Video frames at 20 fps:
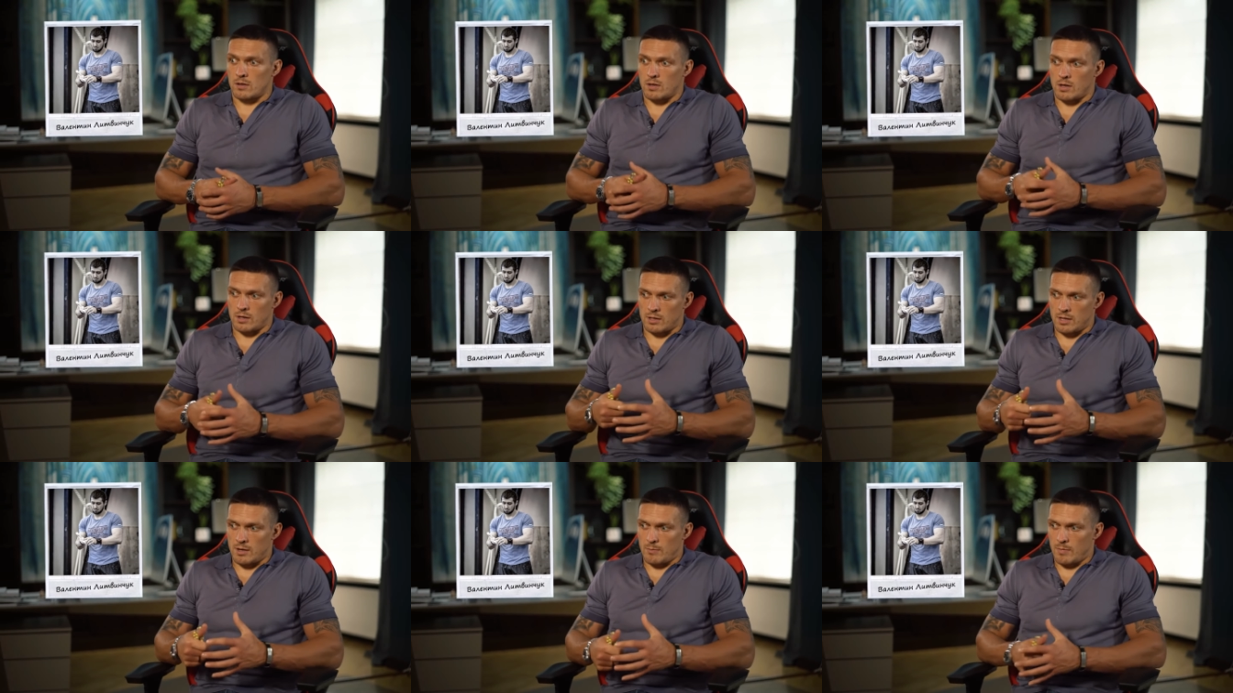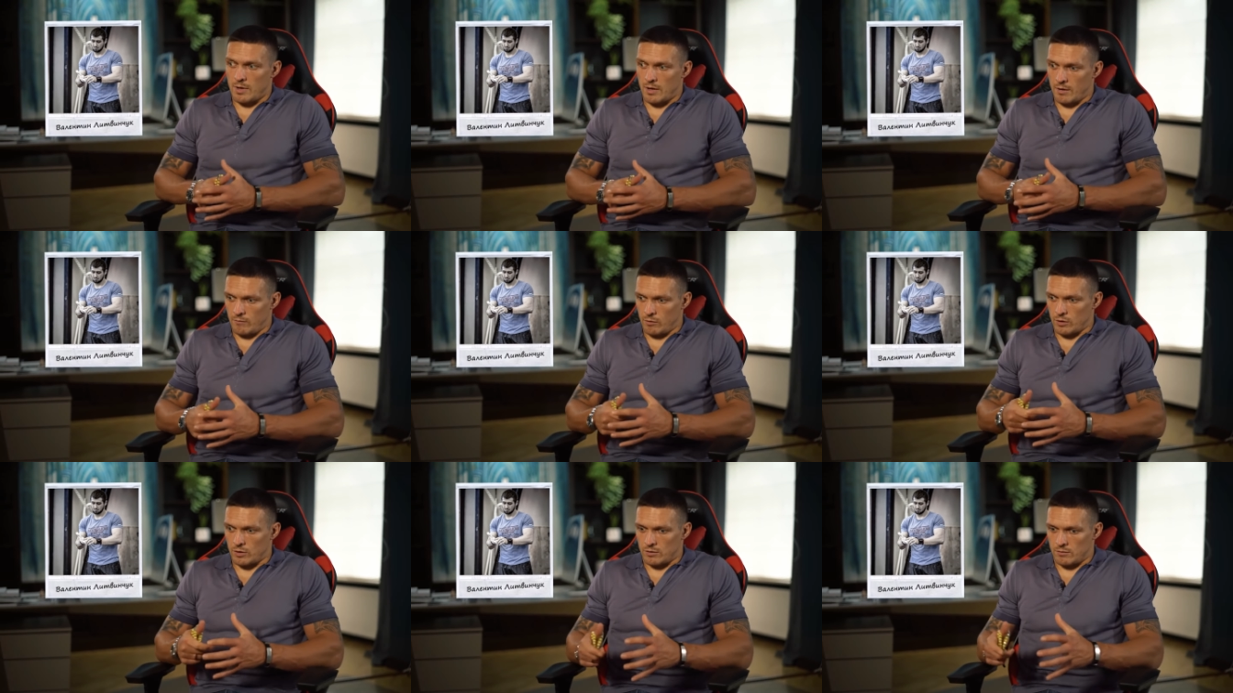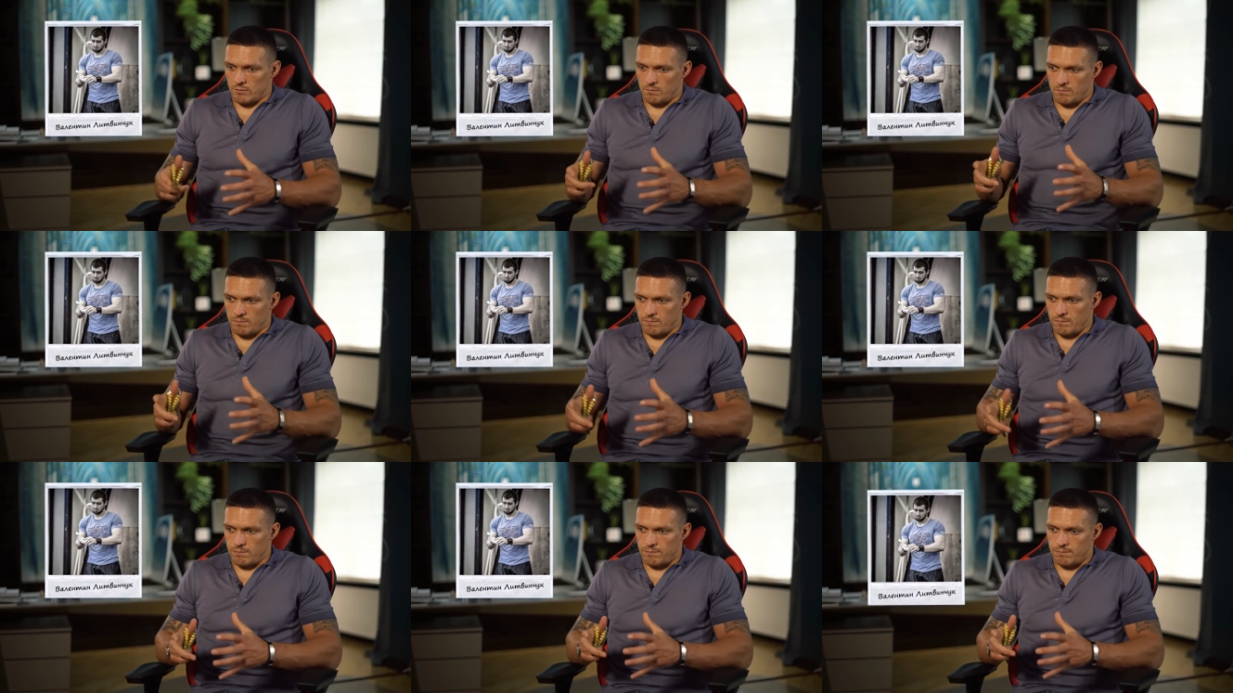Когда мы вот...
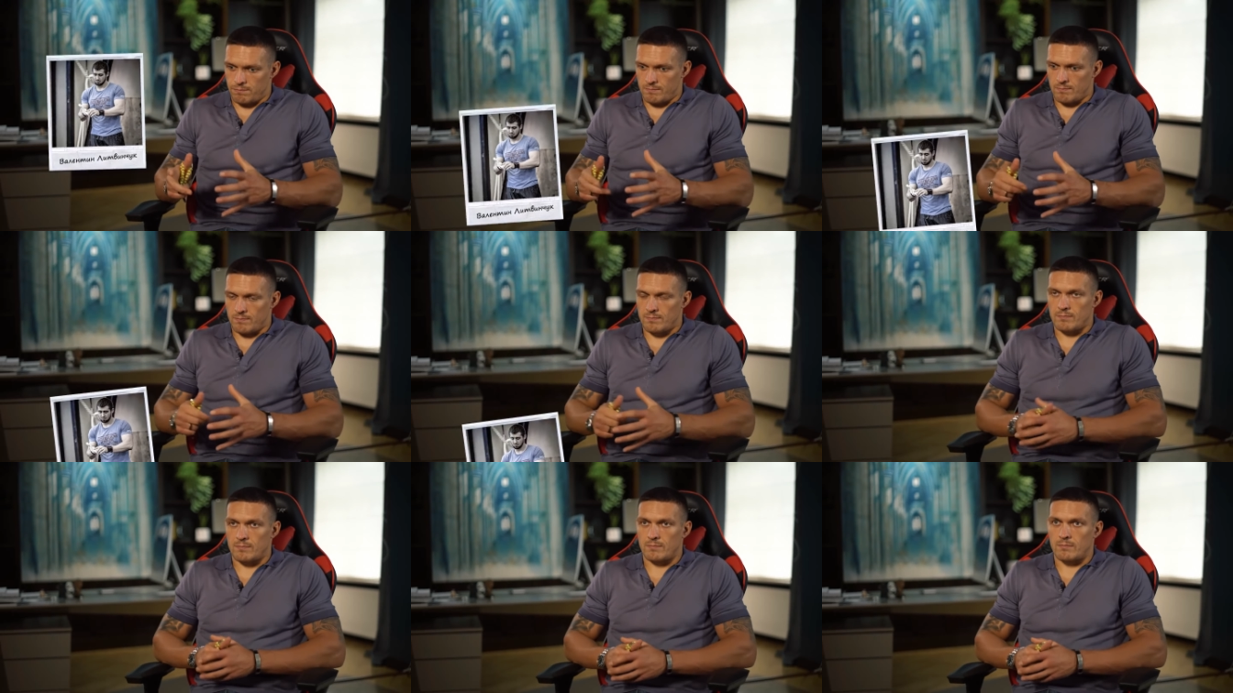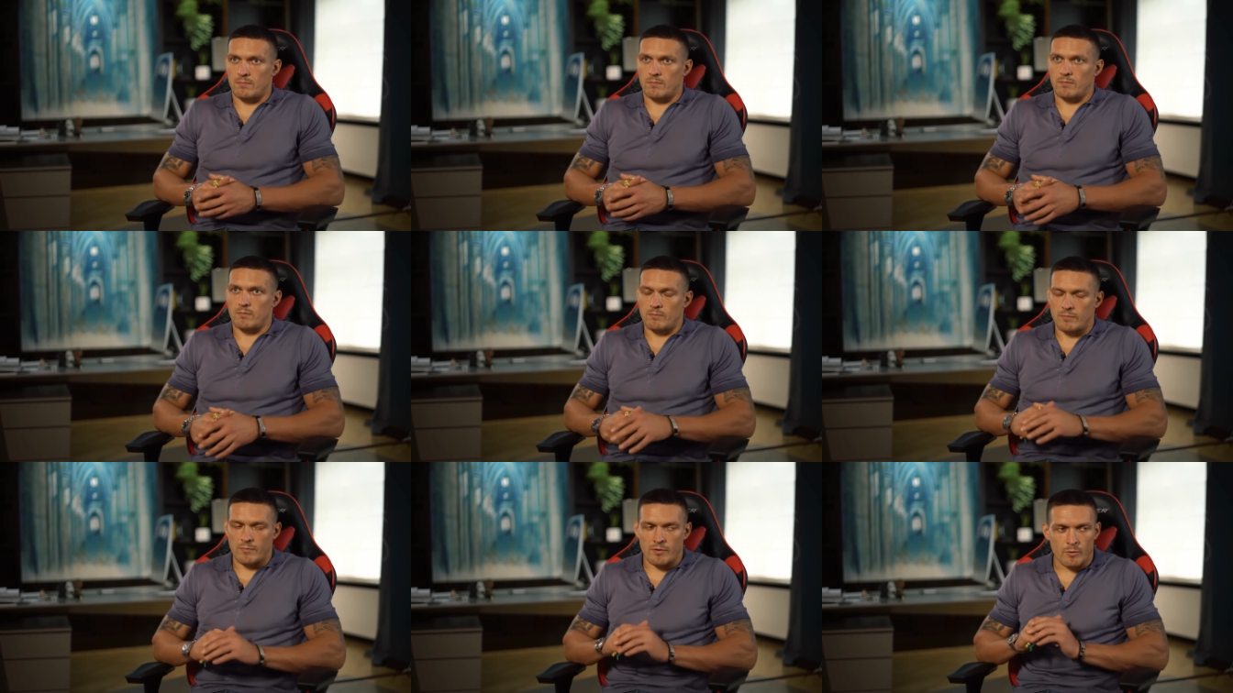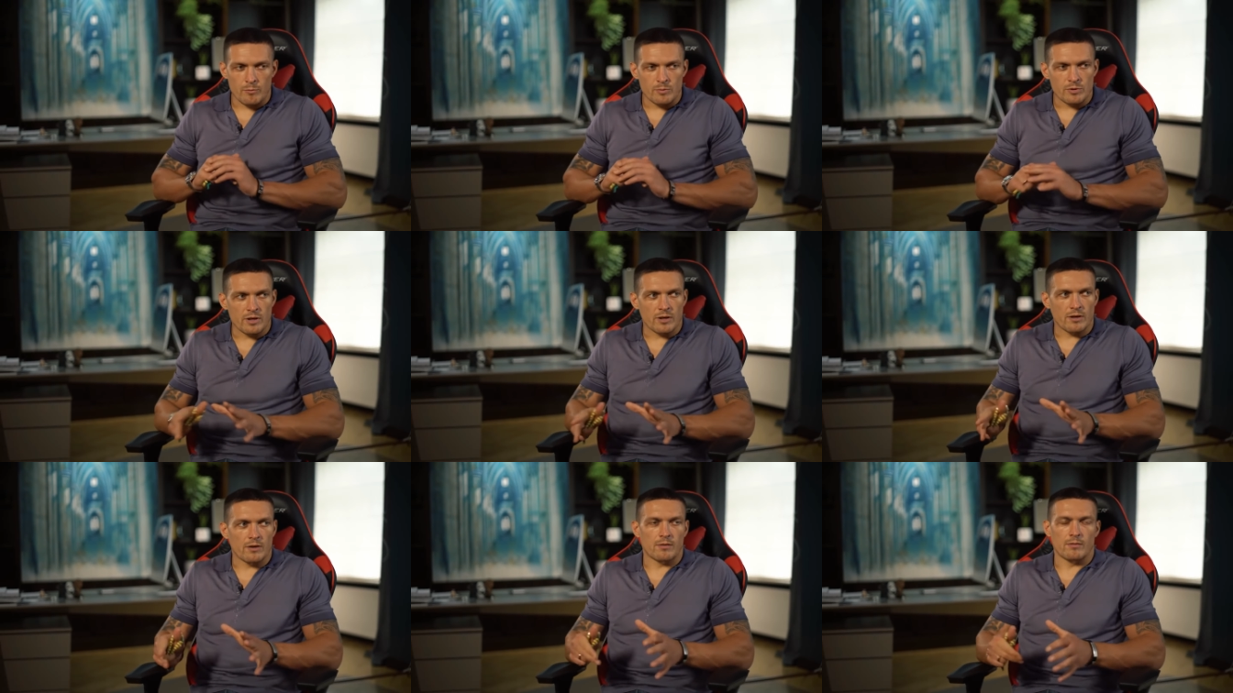Ну,
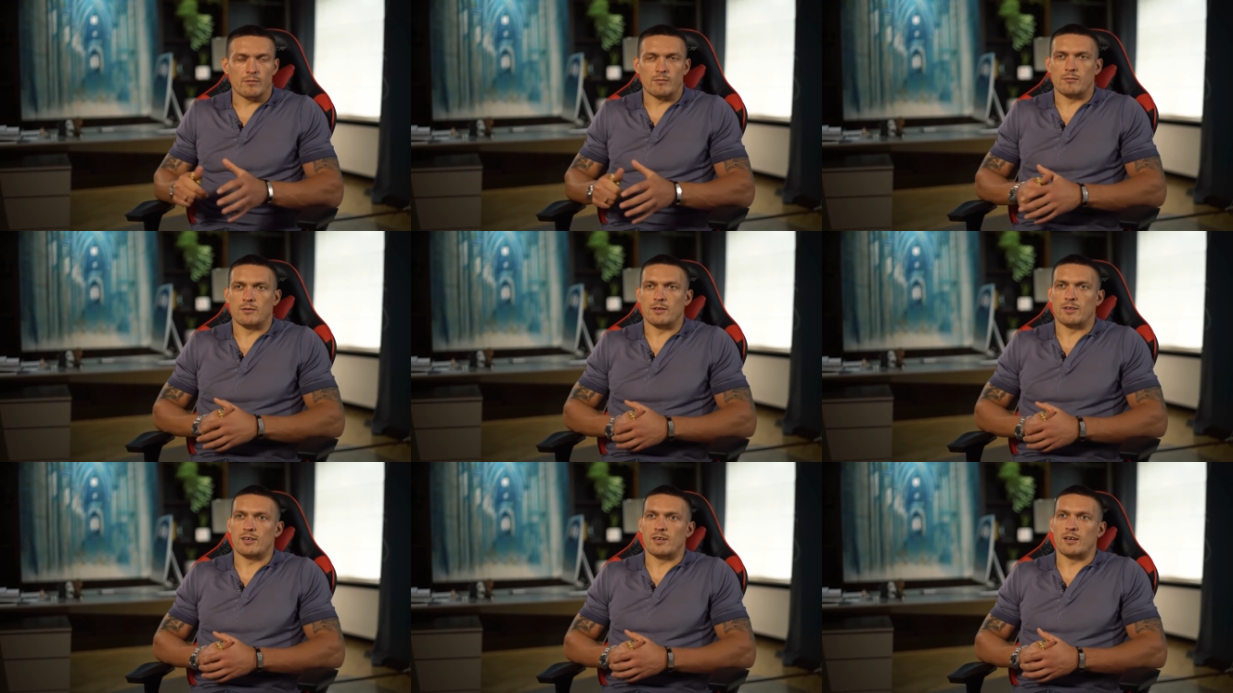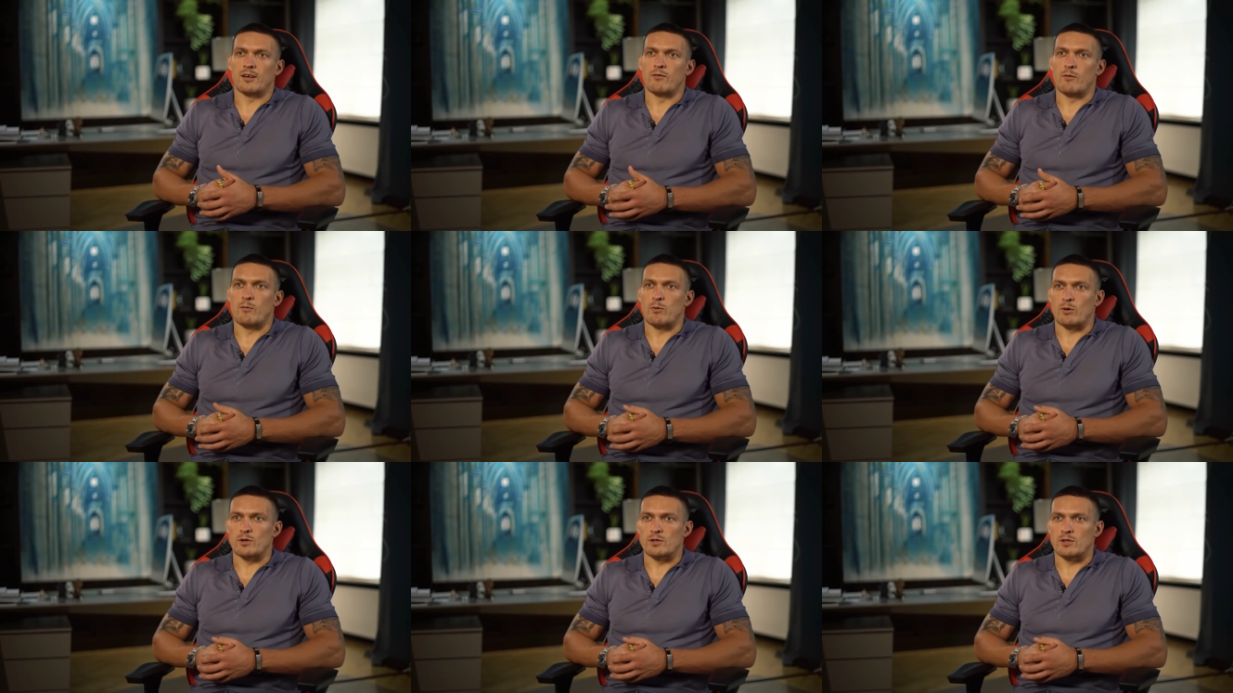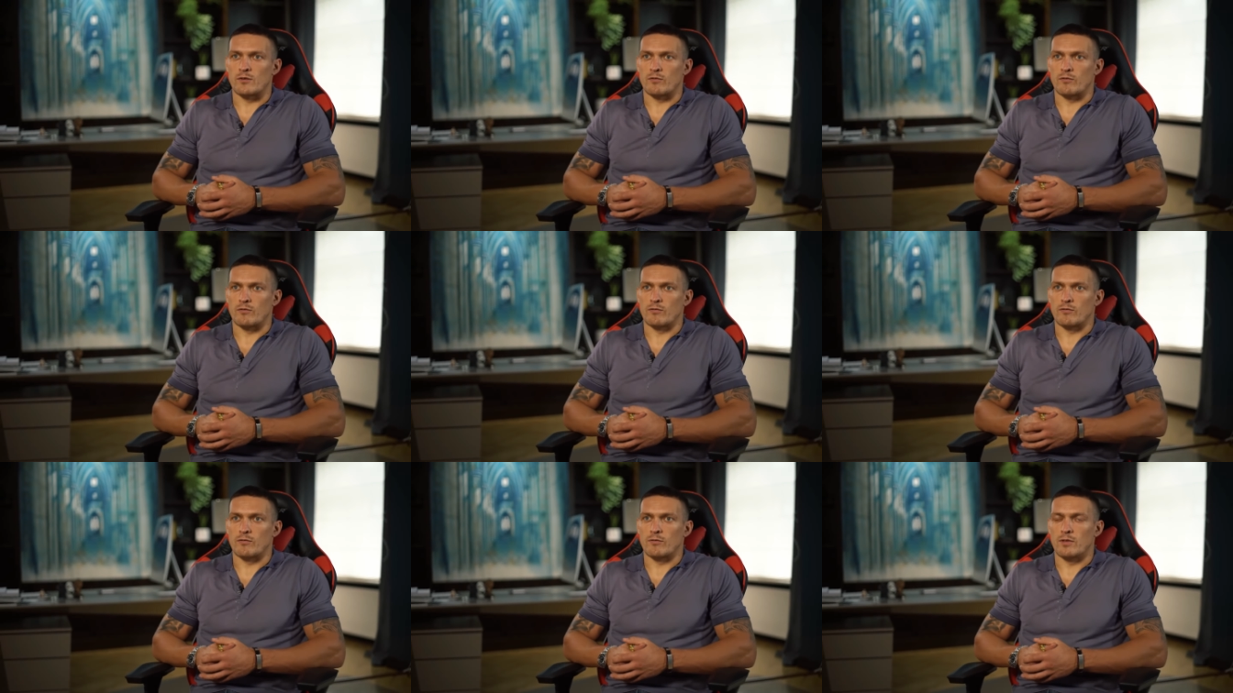вообще никаких
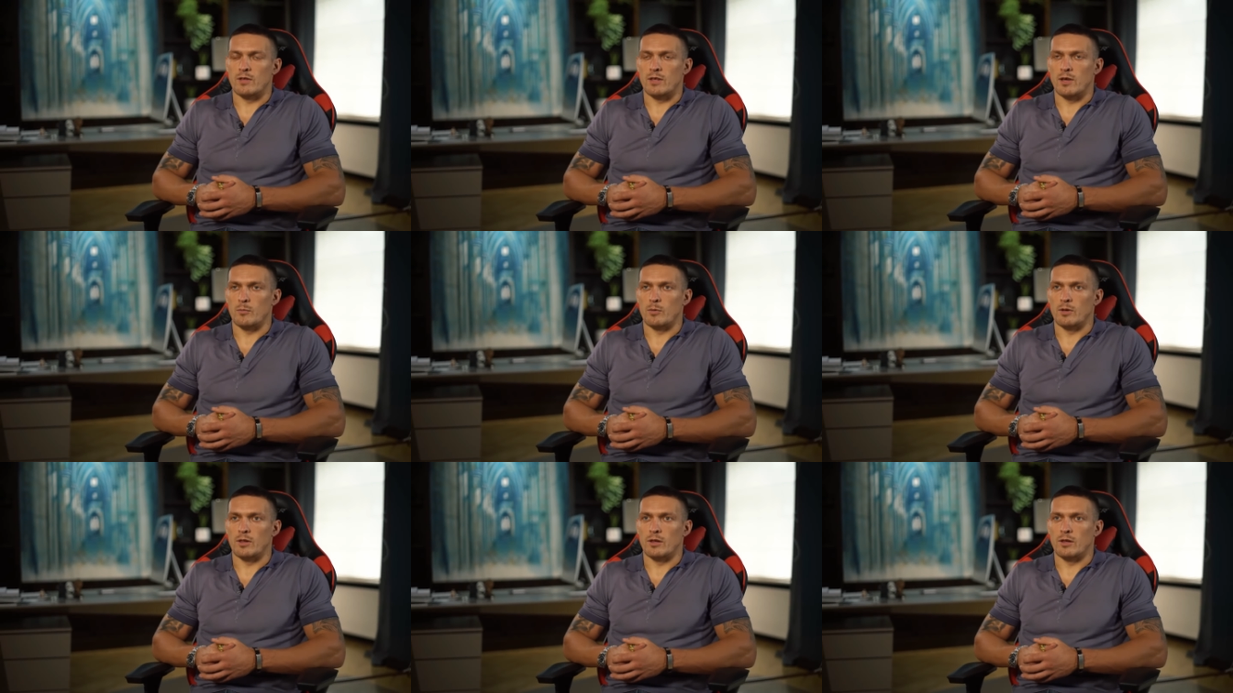вопросов не